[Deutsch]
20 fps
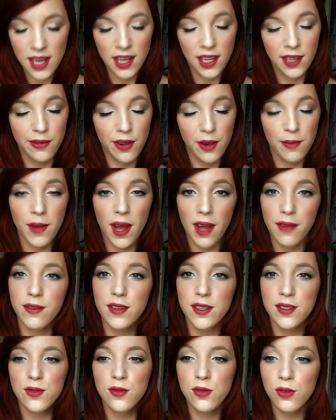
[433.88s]
gefällt mir einfach
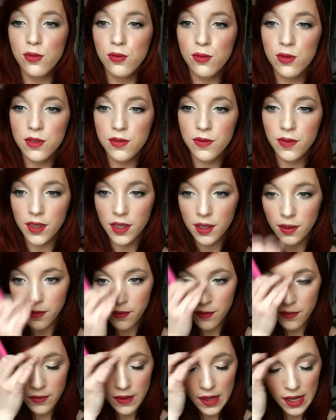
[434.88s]
so gut,
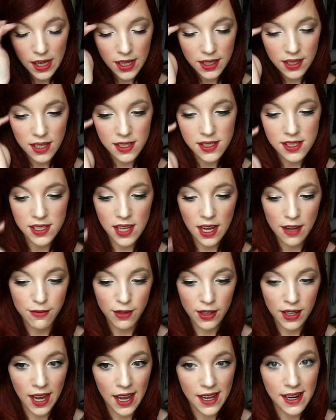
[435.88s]
ähm, dass ich
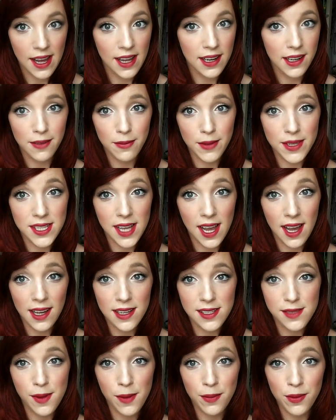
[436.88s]
einfach keine anderen
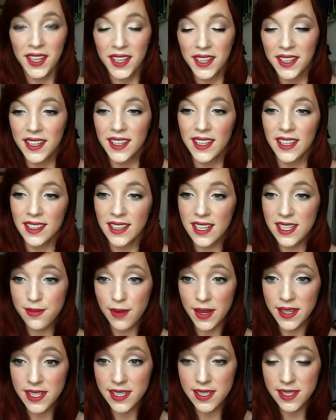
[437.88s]
Mascaras mehr benutze. Das
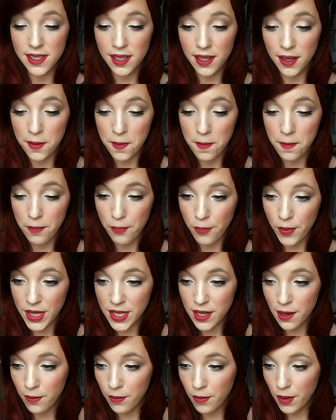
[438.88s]
war's jetzt ähm, mit
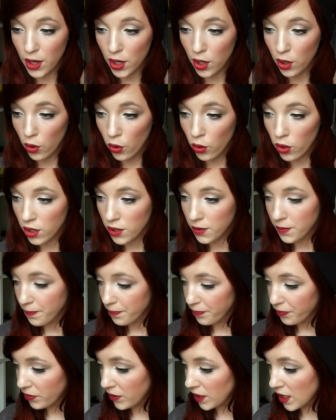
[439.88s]
dem Look.
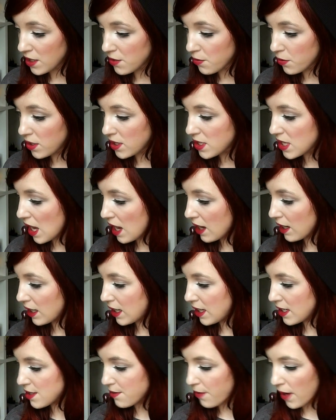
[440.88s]
Und jetzt würde ich sagen,
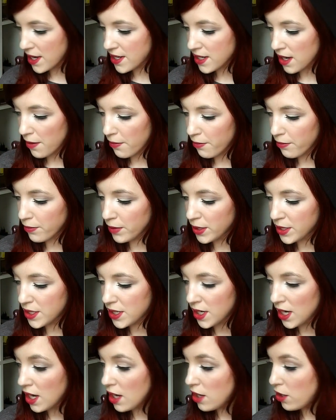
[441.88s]
geht es weiter mit
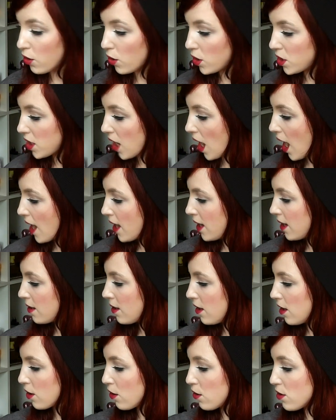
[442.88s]
noch drei
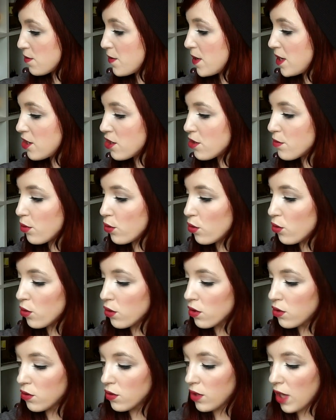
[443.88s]
kosmetischen
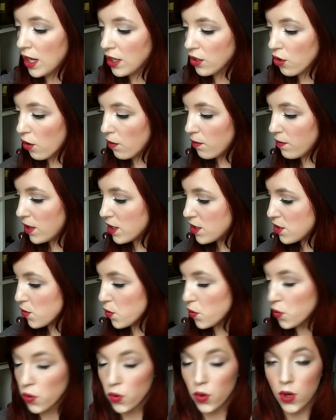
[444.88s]
Produkten und dann kommen wir
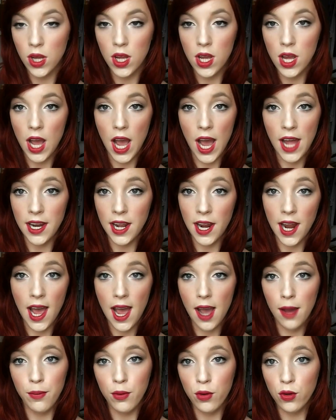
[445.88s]
zu anderen
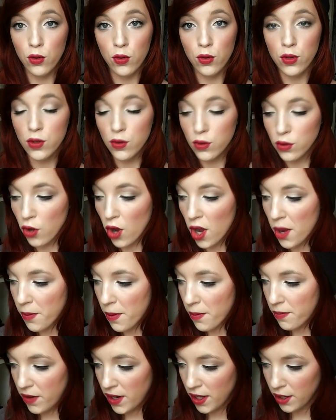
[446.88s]
Haarprodukte und
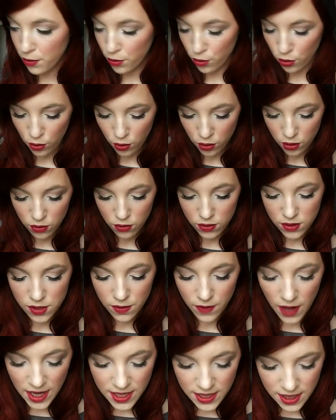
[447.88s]
Körperpflegeprodukte und so
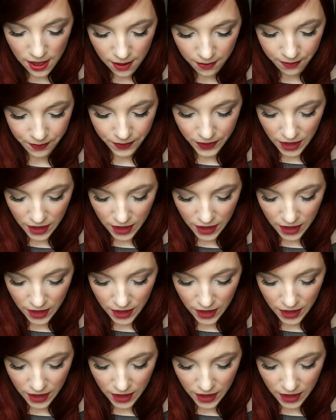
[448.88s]
weiter.